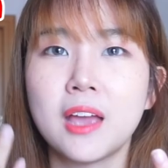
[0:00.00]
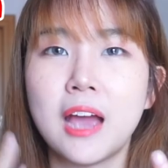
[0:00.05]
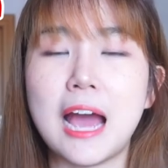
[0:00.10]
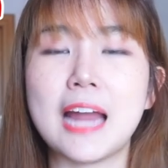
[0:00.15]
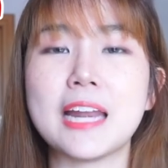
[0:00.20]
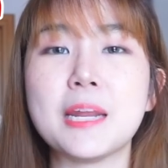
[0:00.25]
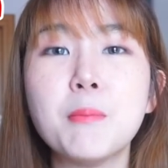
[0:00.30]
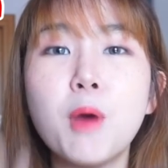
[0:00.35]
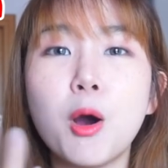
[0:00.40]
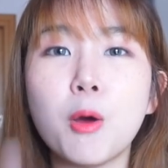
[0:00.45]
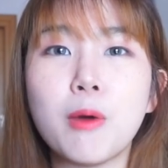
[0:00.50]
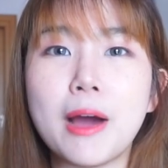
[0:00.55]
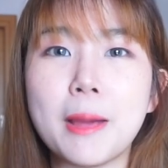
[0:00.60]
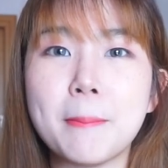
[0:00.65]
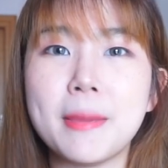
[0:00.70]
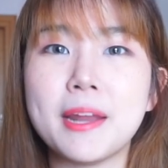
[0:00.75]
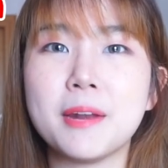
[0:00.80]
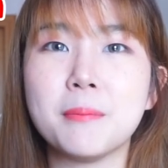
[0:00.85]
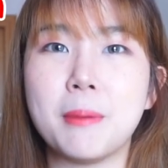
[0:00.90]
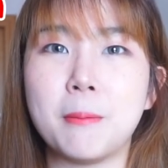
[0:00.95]
อันนี้บอกไว้
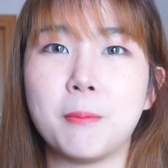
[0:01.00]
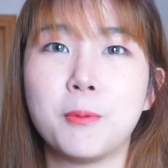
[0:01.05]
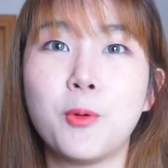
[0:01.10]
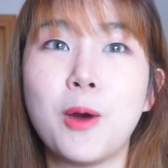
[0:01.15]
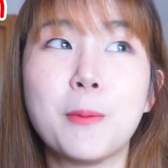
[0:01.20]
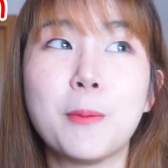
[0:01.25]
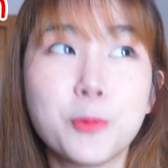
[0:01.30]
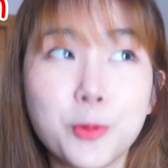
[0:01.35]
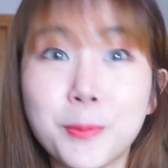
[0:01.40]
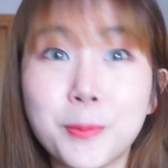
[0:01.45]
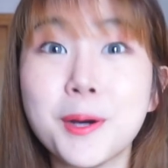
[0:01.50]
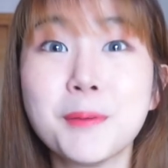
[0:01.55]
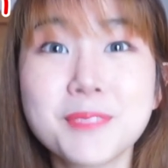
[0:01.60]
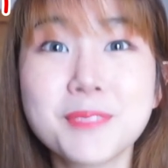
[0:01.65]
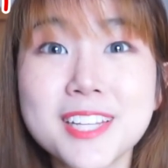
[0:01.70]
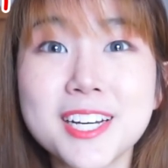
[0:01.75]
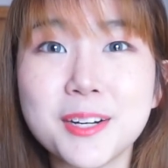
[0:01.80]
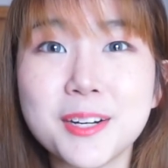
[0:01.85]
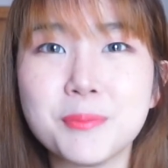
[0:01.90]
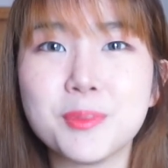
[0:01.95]
เป็นแบบความรู้เพิ่ม
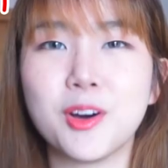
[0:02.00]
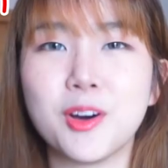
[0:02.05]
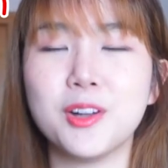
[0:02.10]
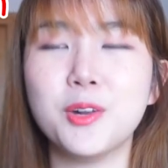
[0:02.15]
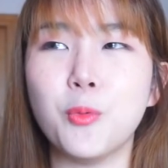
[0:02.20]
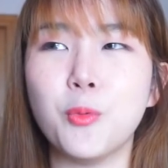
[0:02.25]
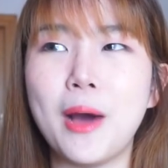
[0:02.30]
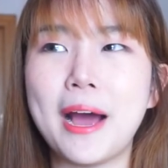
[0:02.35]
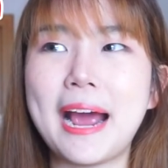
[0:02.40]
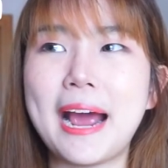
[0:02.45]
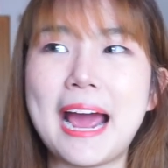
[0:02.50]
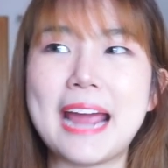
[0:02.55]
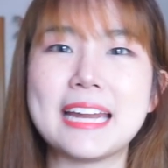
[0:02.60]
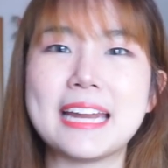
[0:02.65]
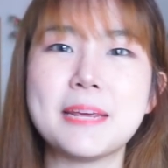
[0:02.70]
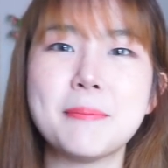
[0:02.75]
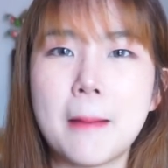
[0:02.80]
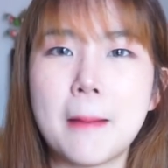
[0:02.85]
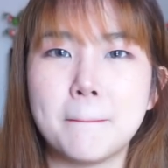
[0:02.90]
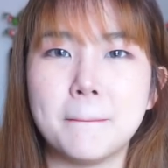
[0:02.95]
เติมเนาะหรือว่าใคร
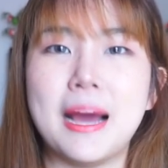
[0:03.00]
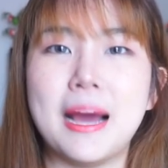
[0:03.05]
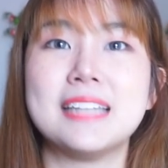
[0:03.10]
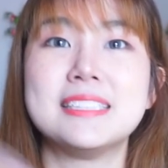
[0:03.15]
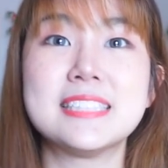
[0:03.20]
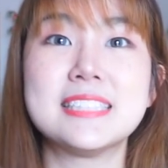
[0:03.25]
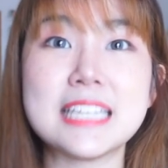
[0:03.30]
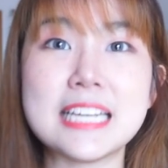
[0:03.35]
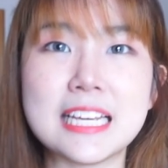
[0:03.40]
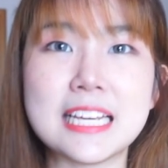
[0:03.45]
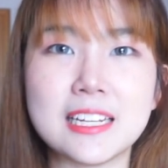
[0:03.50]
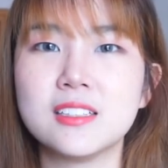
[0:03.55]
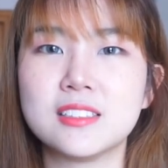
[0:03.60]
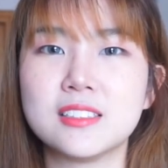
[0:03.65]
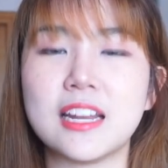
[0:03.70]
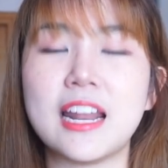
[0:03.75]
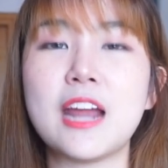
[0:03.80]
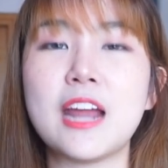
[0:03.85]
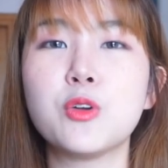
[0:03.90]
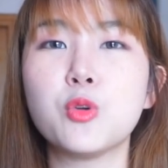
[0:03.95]
ที่แบบมาจีนจะ
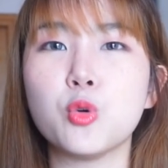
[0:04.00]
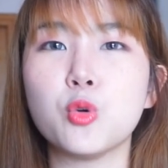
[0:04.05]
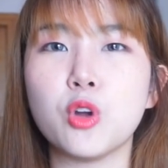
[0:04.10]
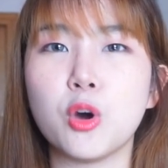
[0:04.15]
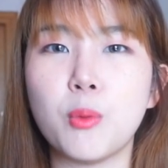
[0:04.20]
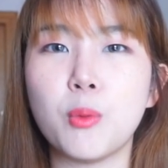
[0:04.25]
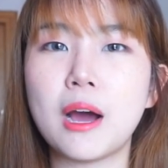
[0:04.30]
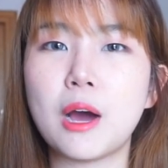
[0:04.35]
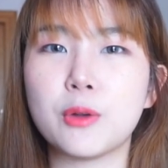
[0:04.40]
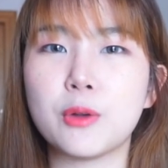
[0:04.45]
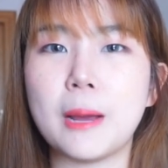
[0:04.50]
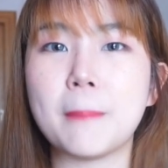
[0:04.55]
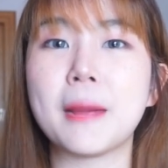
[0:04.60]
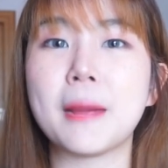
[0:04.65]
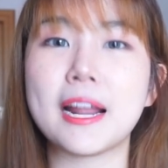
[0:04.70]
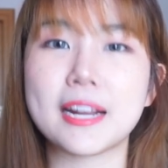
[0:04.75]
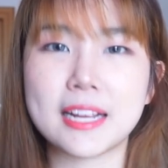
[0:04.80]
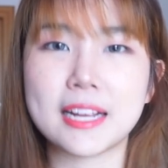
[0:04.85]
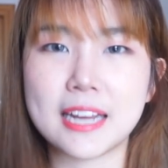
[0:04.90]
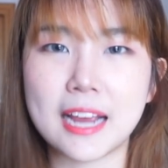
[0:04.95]
ได้รู้เนาะว่าเขาทำงา
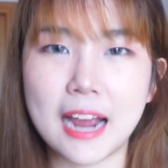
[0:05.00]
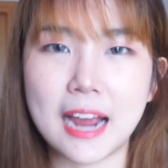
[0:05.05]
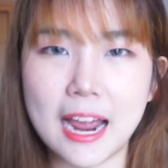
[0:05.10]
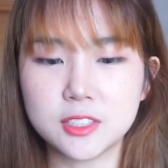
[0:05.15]
นกันยังไง